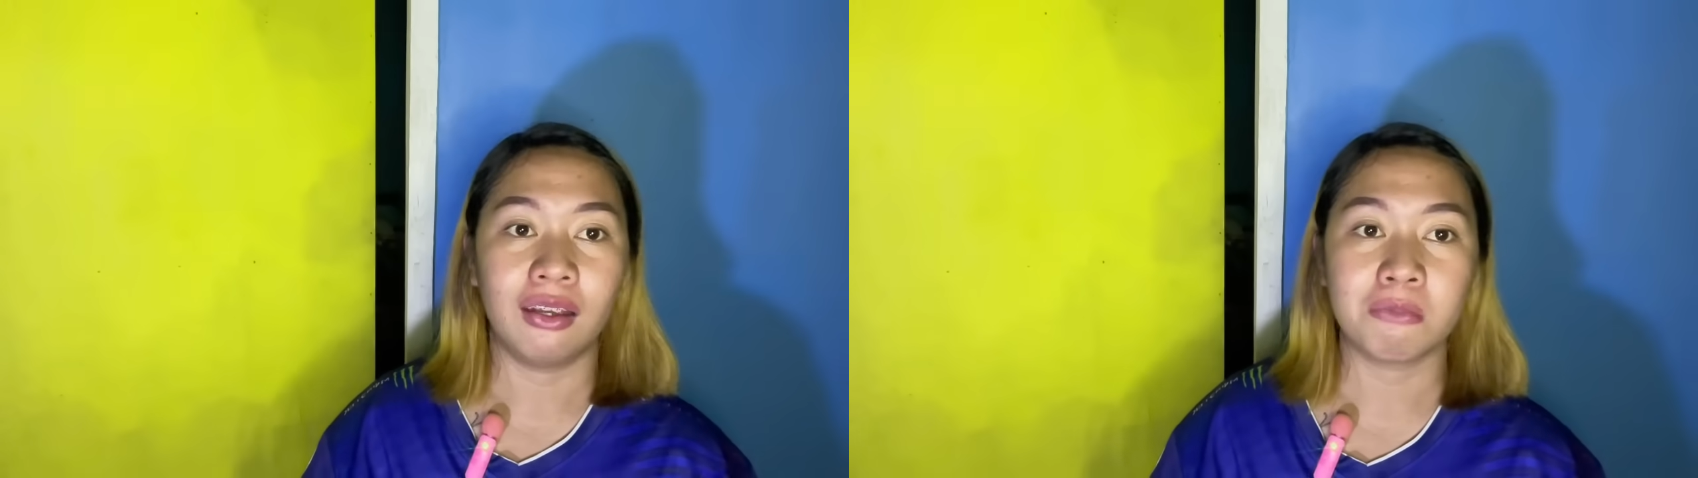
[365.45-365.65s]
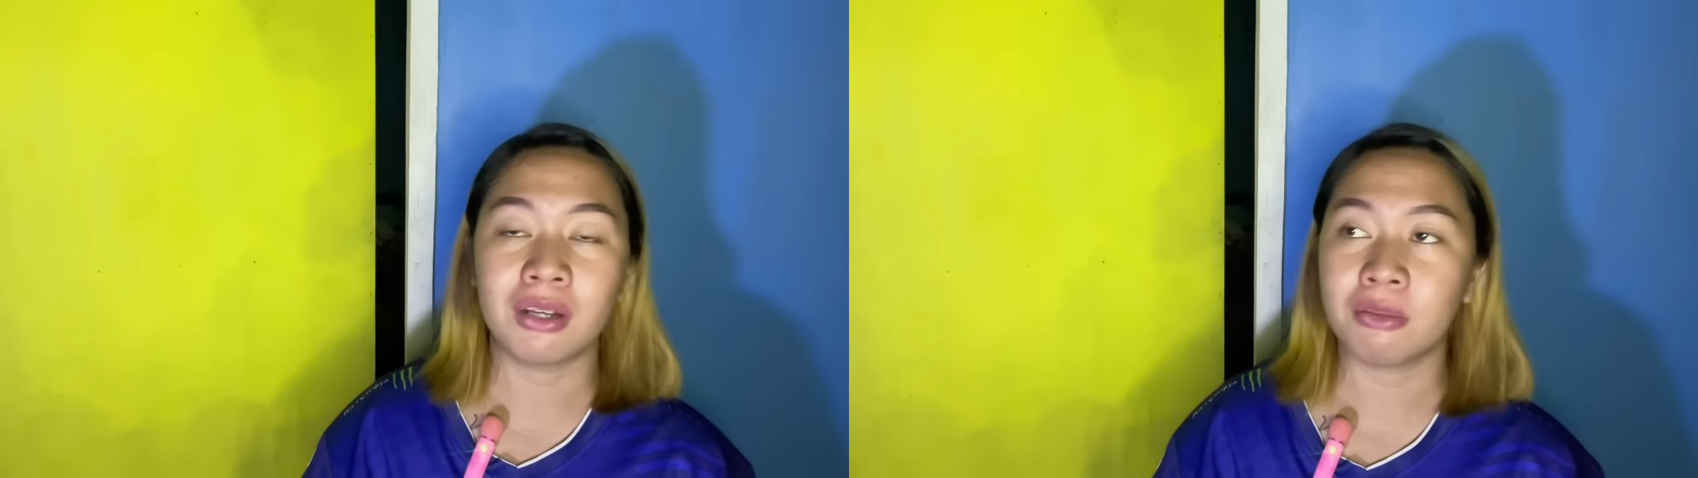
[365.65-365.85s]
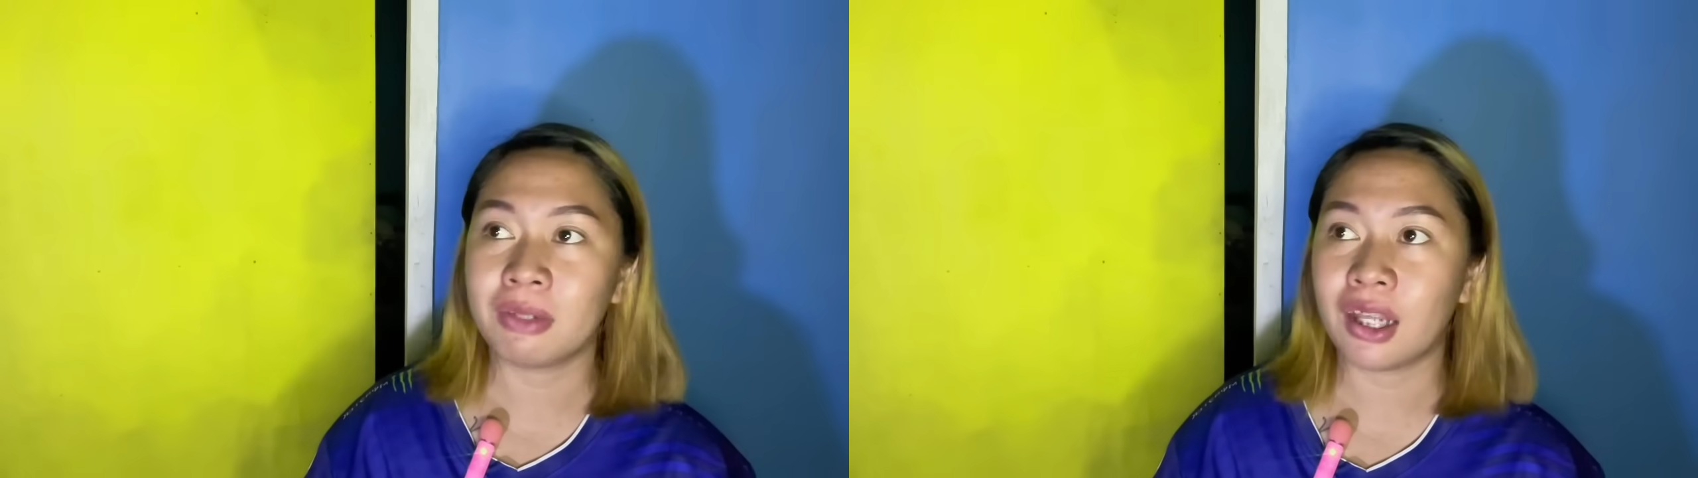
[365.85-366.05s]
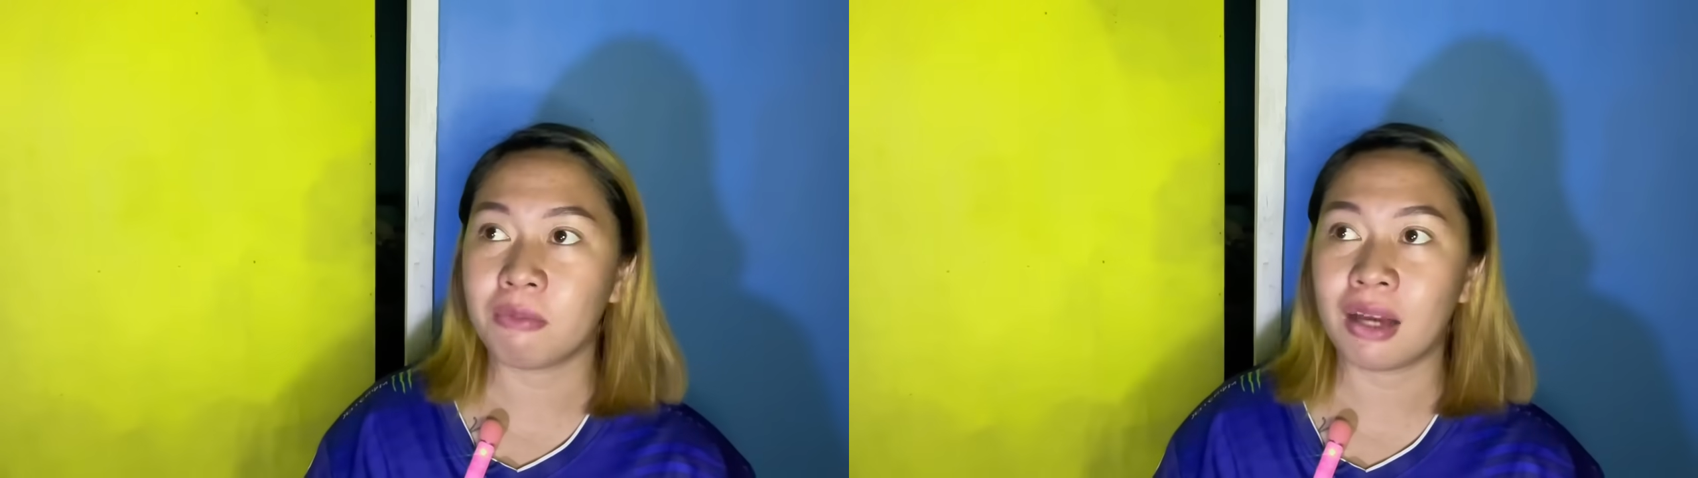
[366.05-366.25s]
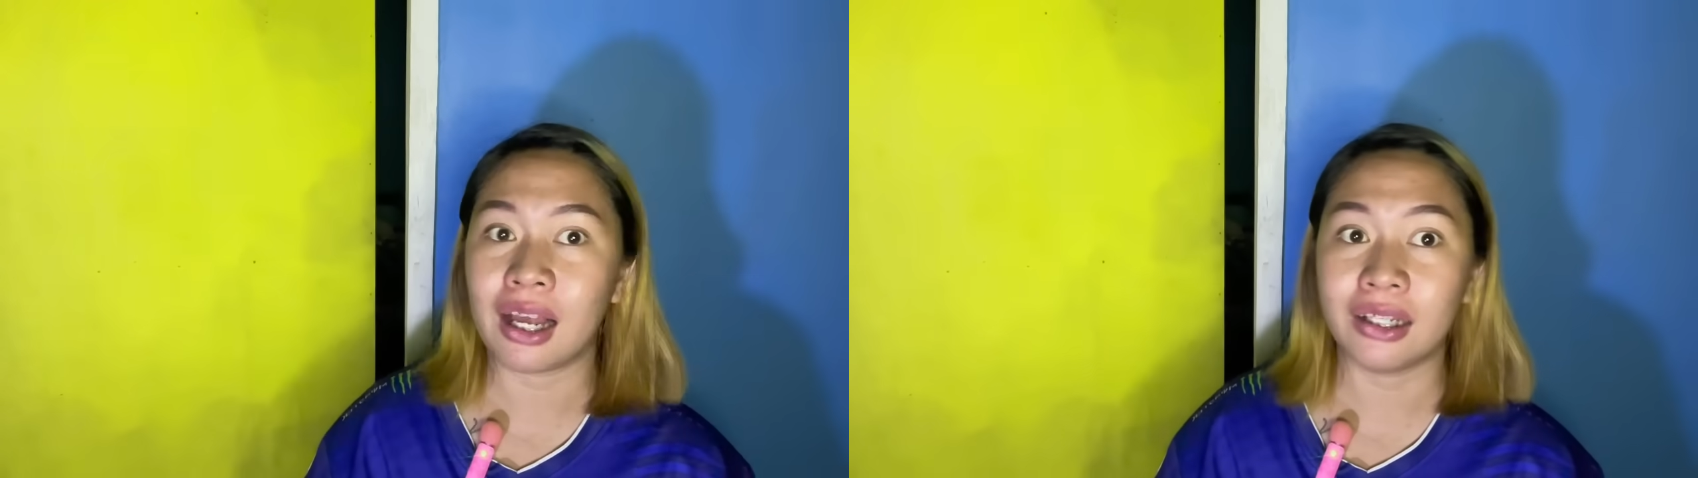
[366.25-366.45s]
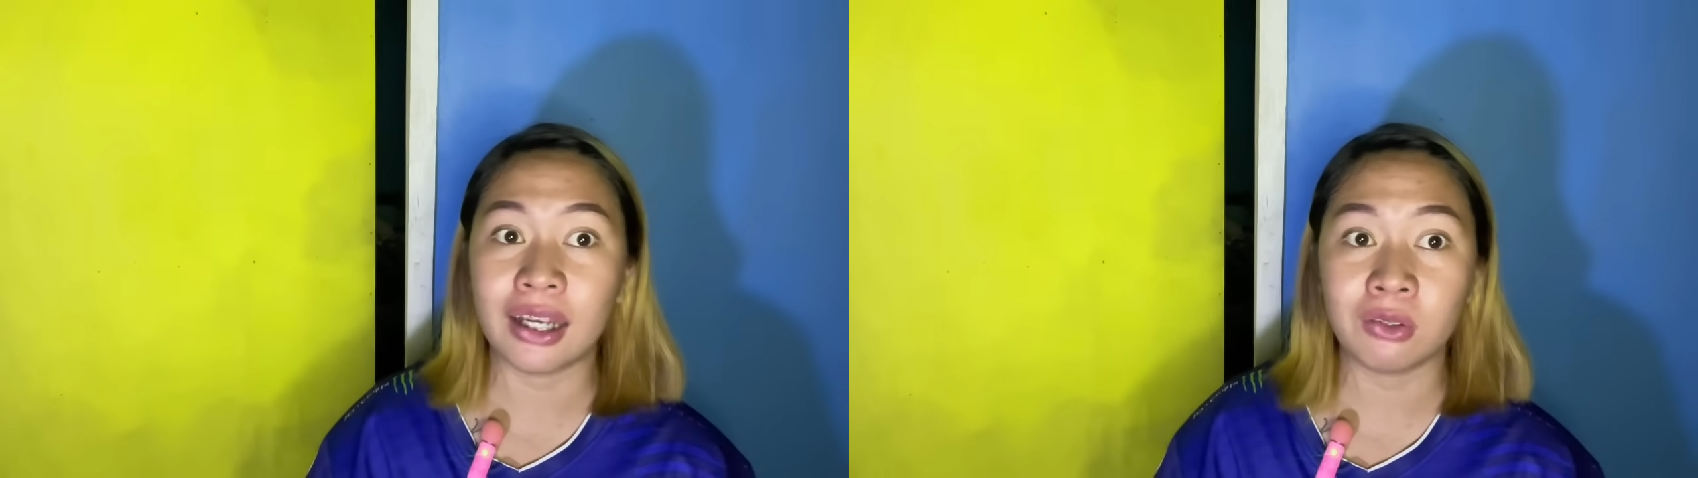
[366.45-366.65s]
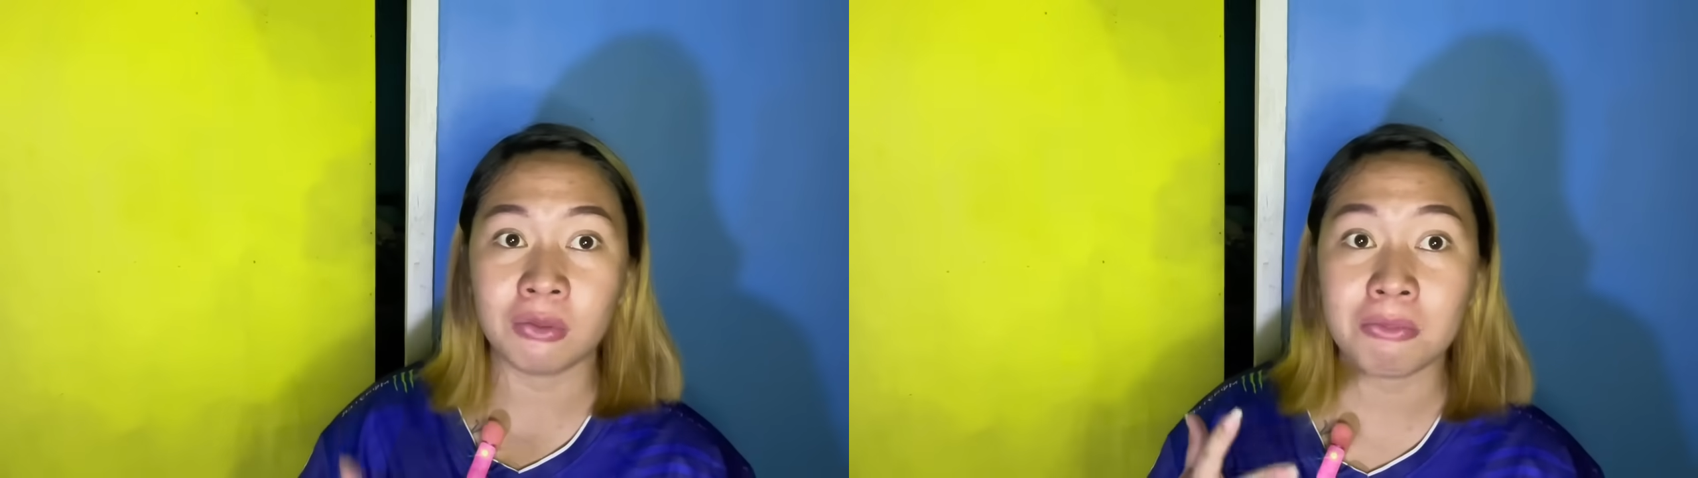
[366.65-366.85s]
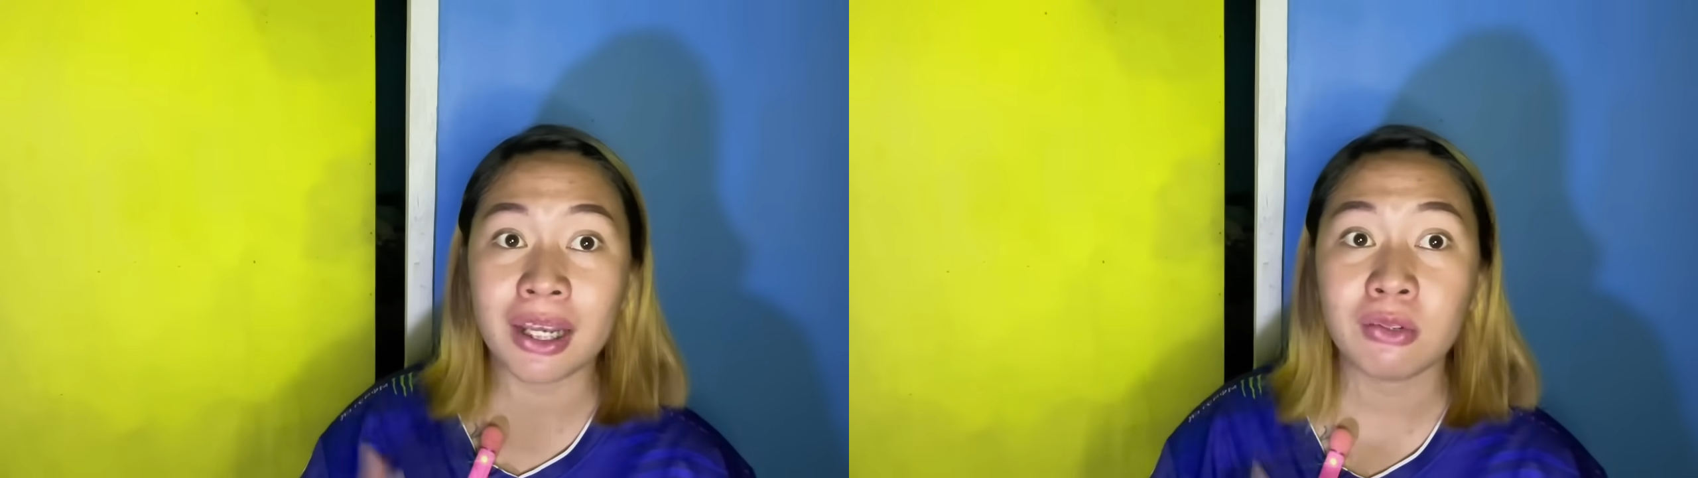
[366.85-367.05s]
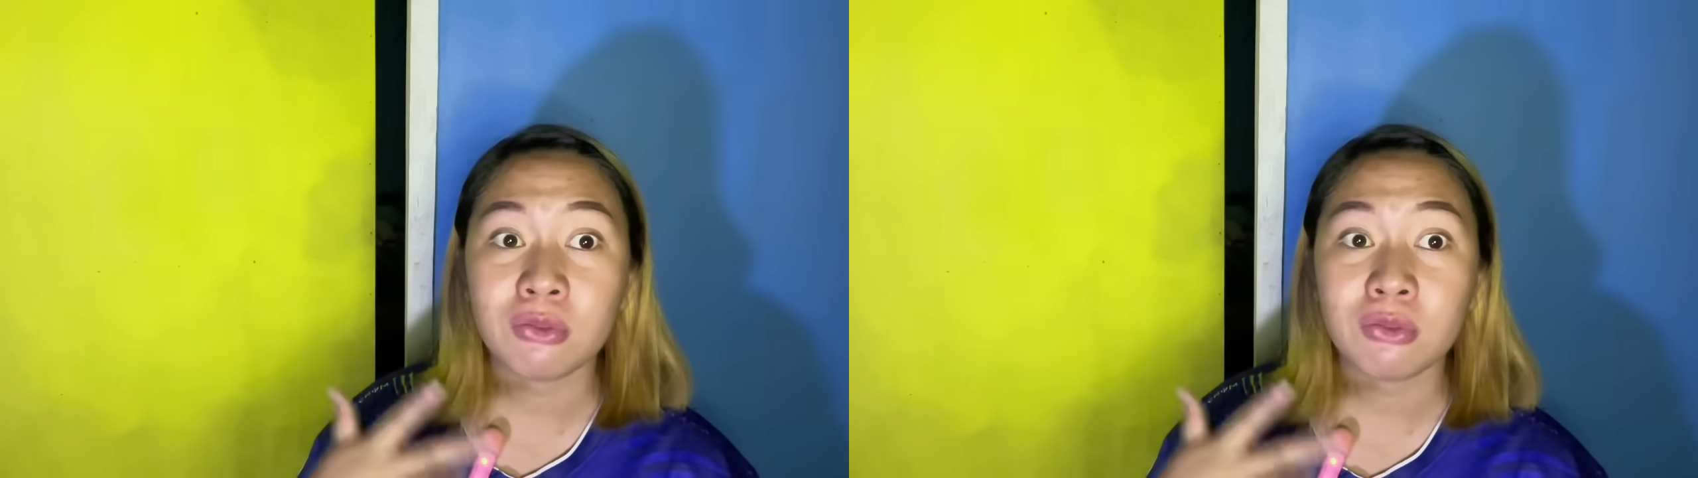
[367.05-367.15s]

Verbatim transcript: mga minamahal, ganun ba yung